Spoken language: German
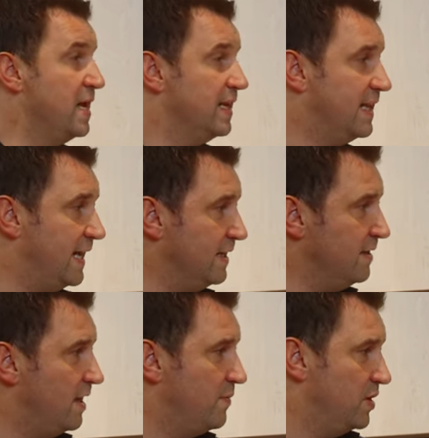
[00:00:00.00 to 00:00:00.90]
Dann
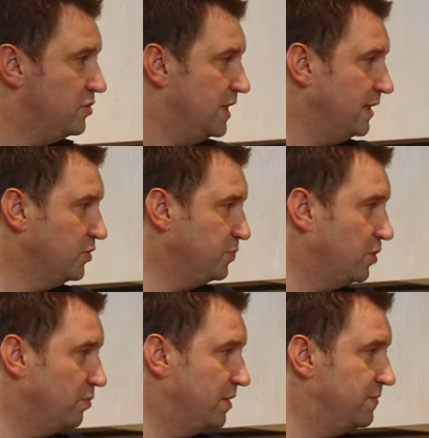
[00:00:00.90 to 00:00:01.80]
haben wir ja schon
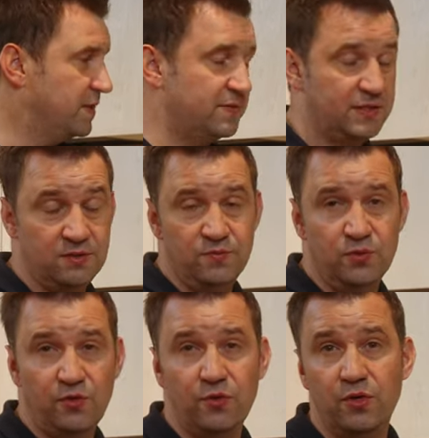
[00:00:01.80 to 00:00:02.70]
angesprochen über die
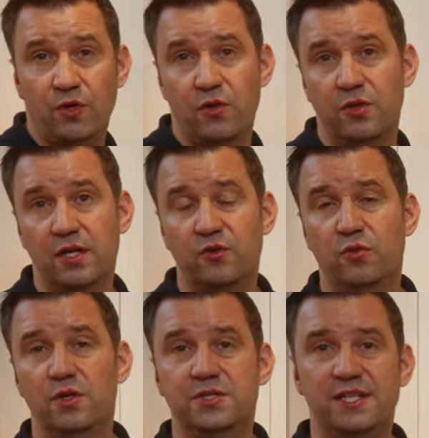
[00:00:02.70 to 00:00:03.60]
Favoritenfunktion, könnt ihr
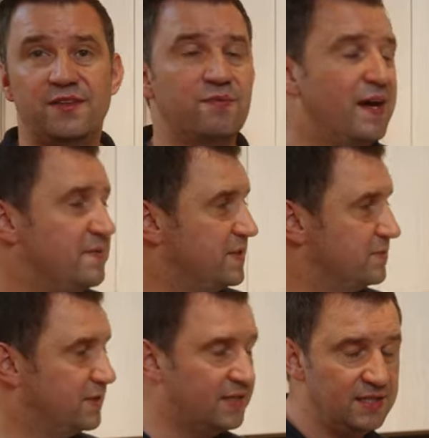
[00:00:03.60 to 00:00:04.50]
natürlich die zwei
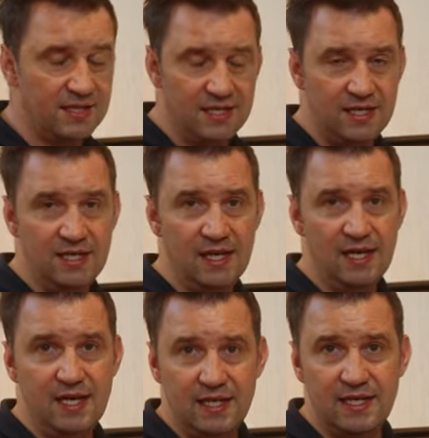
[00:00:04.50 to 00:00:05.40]
Favoriten in
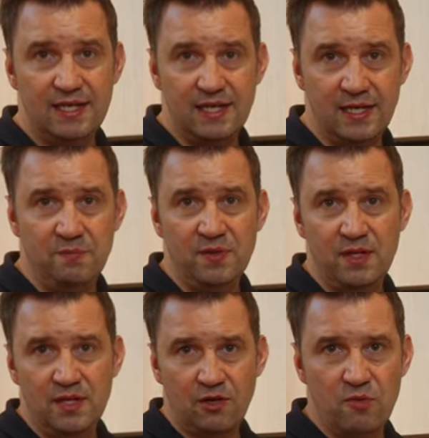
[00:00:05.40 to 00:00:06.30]
der App
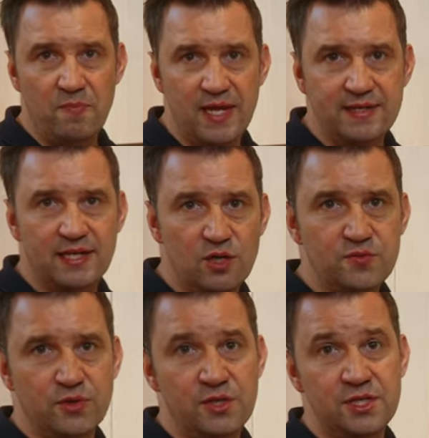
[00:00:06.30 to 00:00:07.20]
komplett
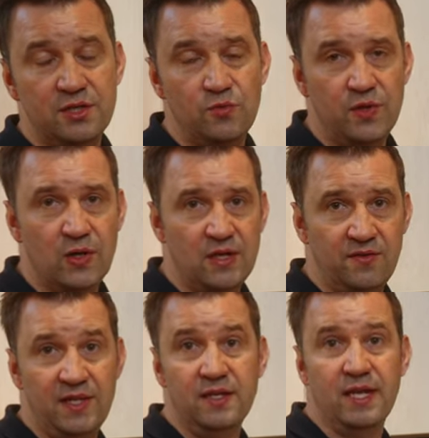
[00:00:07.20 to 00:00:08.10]
auf euch
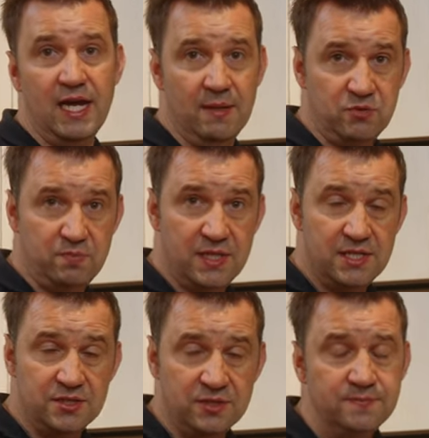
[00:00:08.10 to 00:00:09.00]
individualisieren,
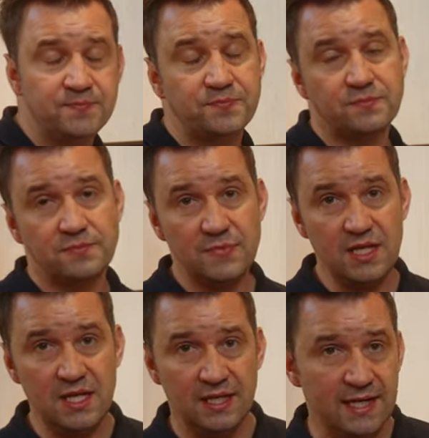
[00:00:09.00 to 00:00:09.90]
abspeichern.
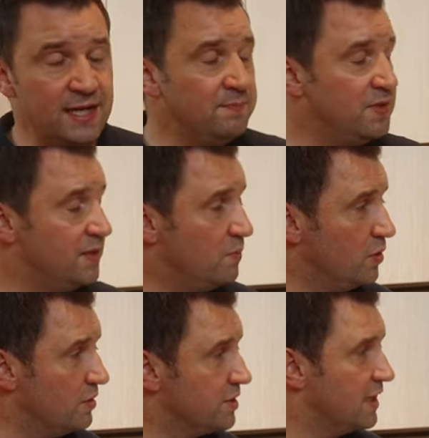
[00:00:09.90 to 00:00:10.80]
Dann habt ihr die
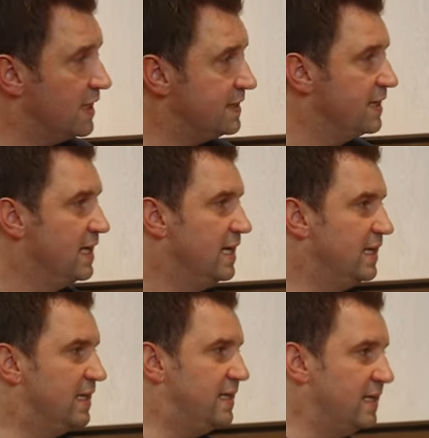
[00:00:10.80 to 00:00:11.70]
Möglichkeit,
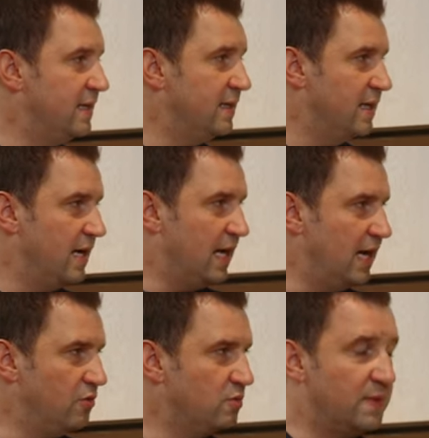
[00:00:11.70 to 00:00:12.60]
den
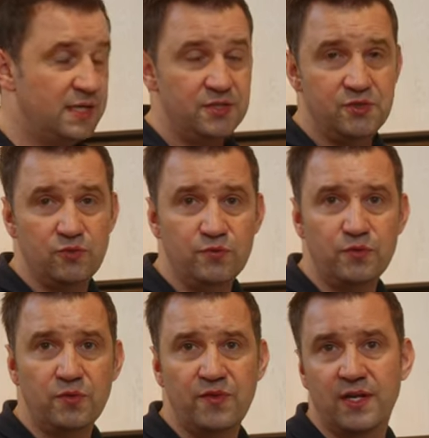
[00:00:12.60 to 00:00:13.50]
automatischen
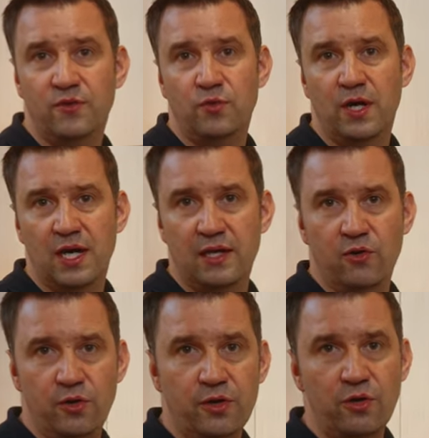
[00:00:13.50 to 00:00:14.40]
Lüftungssensor an
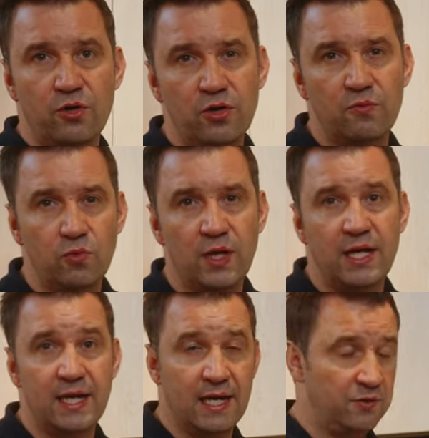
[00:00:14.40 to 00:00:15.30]
eure
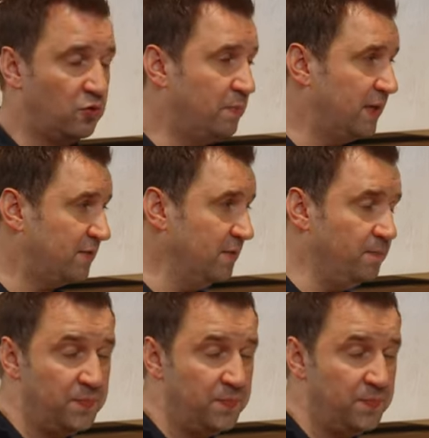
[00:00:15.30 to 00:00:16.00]
Kochgewohnheiten anzupassen.